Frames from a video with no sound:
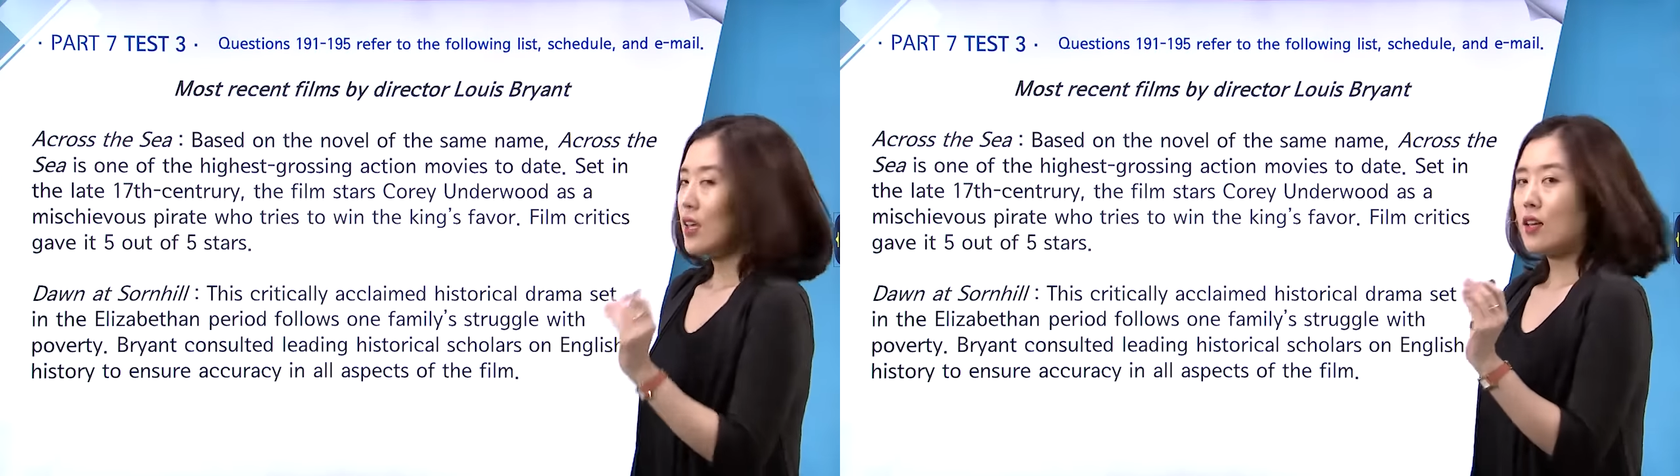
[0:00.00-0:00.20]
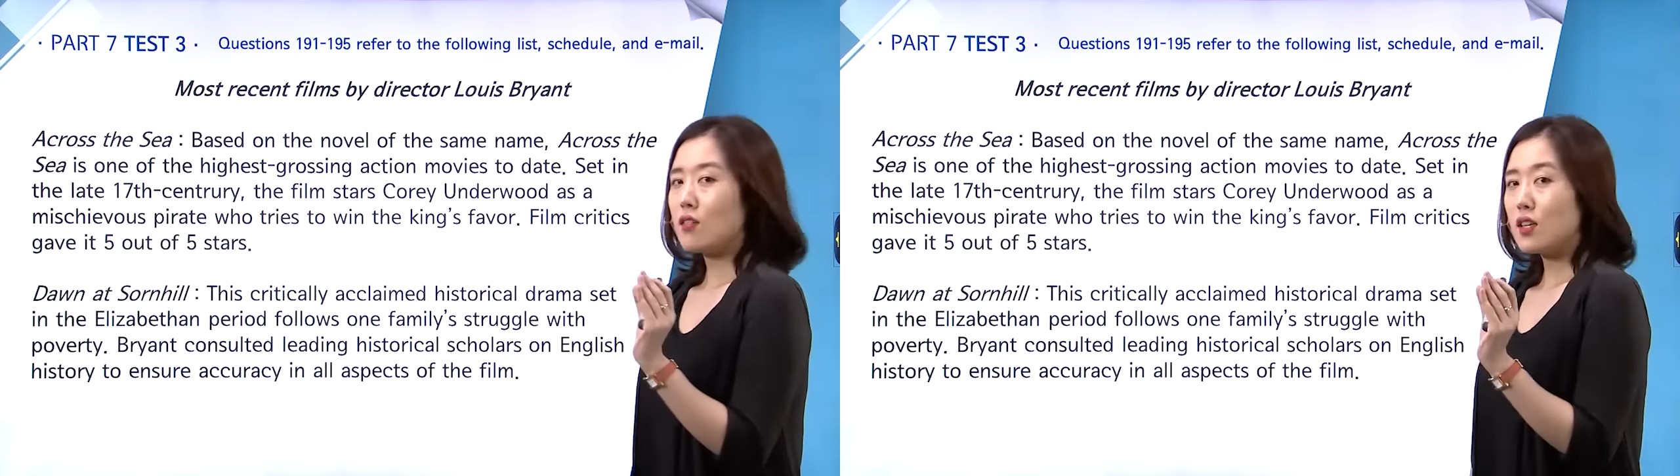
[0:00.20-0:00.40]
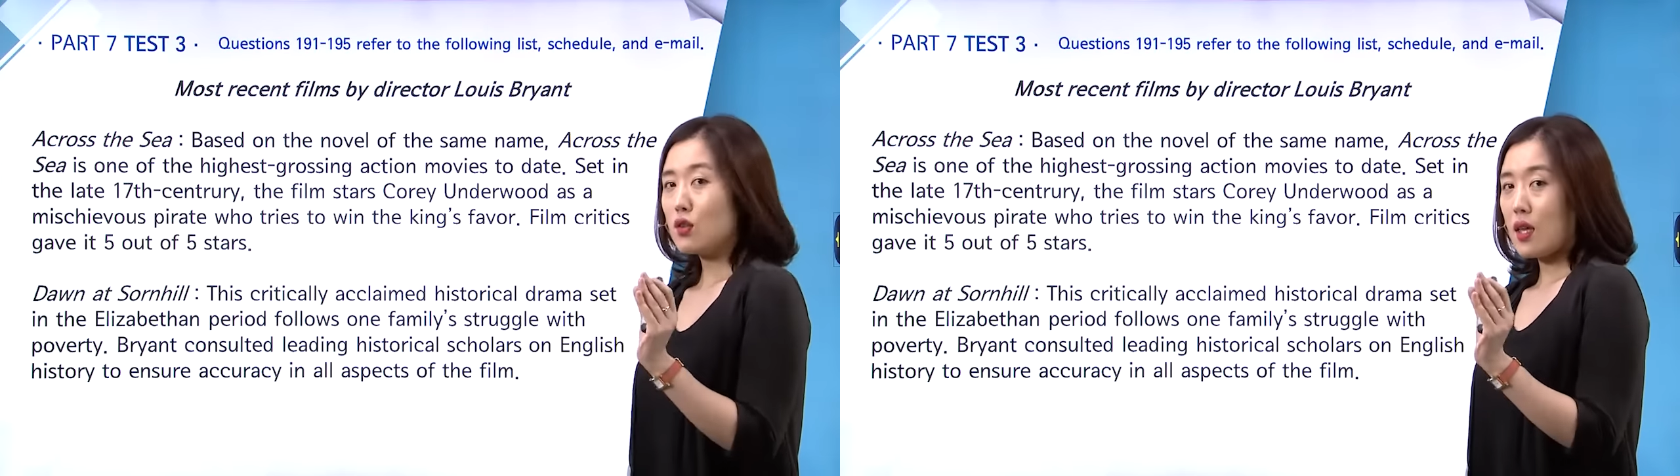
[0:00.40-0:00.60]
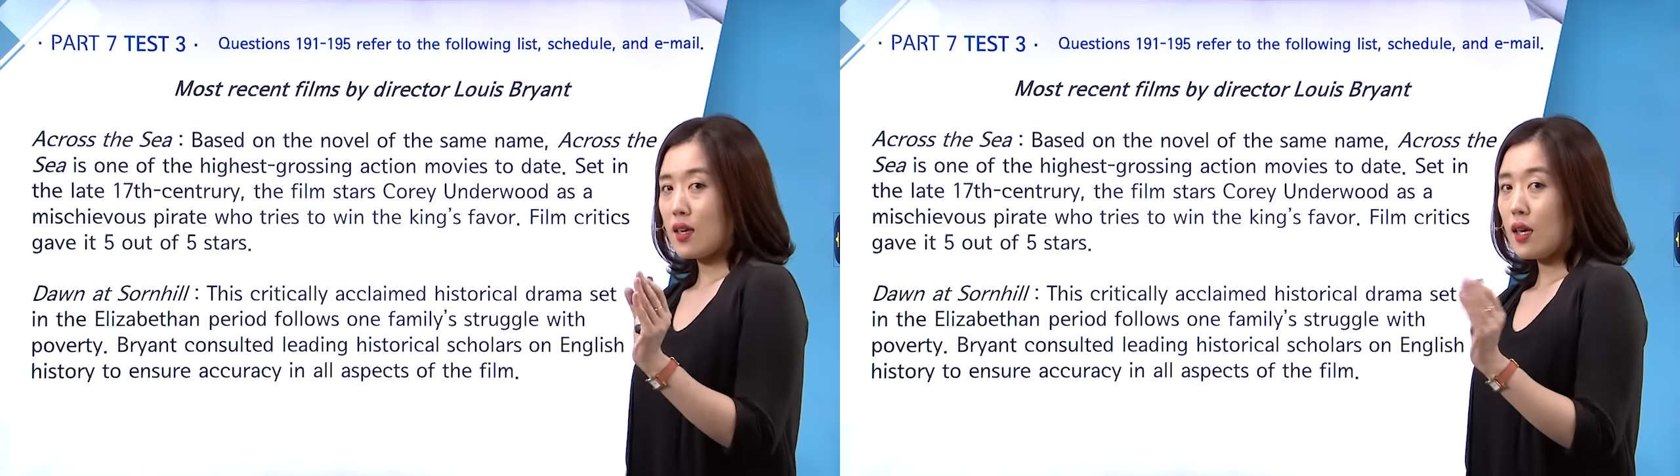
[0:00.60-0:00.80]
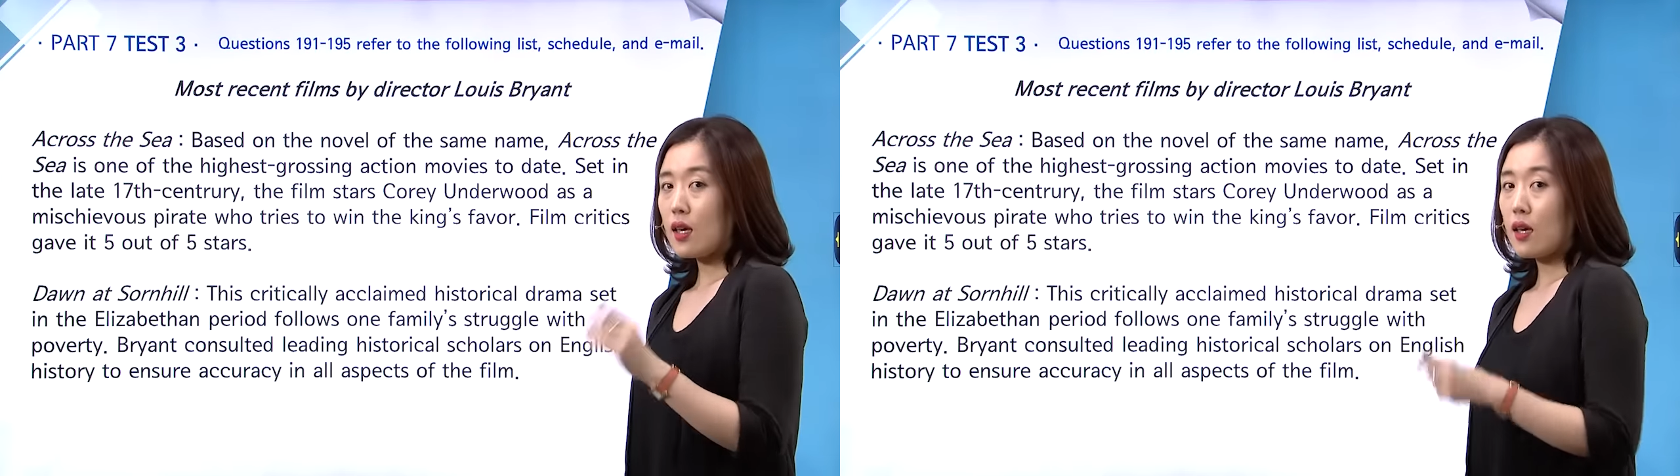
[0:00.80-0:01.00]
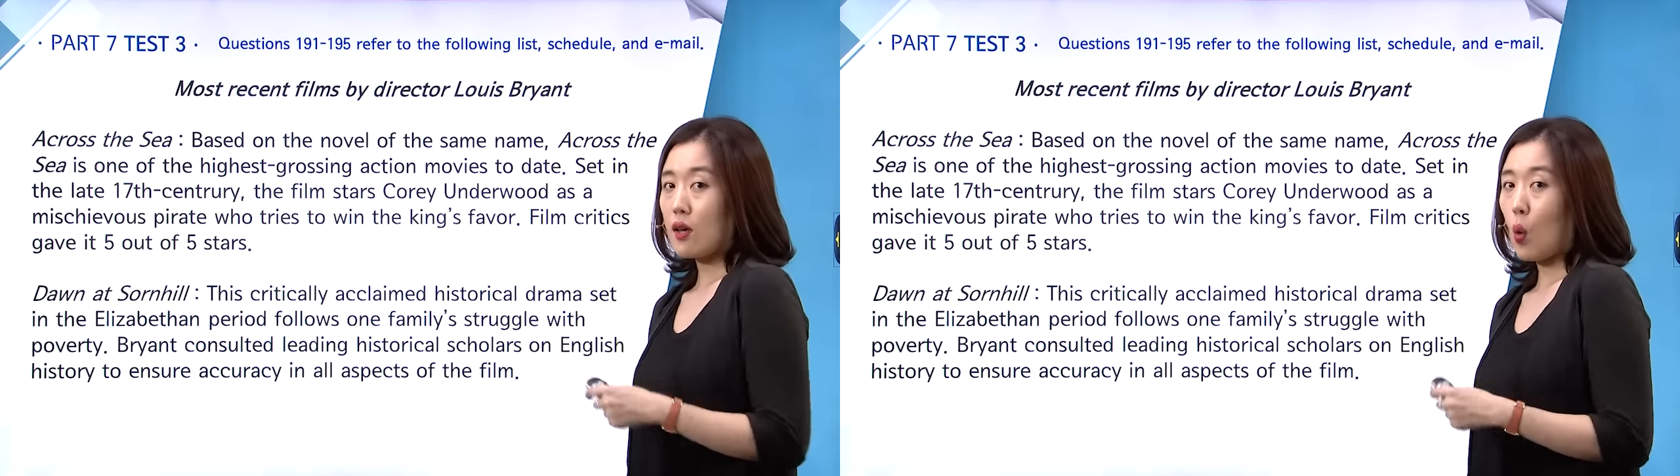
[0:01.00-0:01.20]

이런 게 되게